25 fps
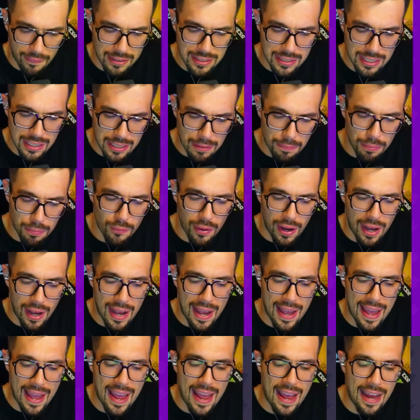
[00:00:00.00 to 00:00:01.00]
questa tip
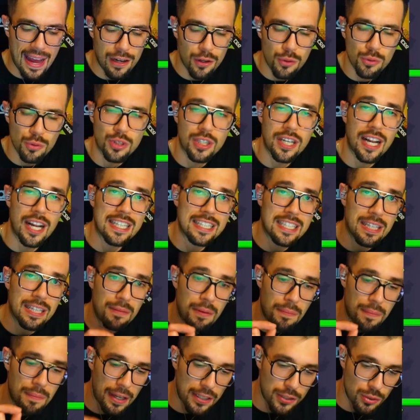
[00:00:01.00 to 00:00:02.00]
qua è allucinante,
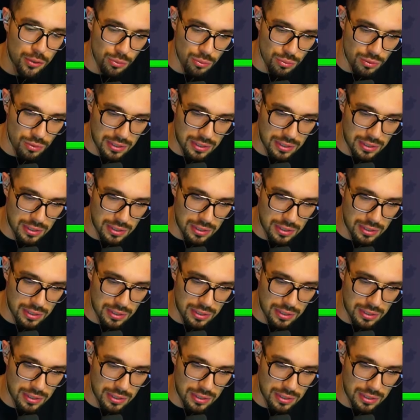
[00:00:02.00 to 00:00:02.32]
mi piace un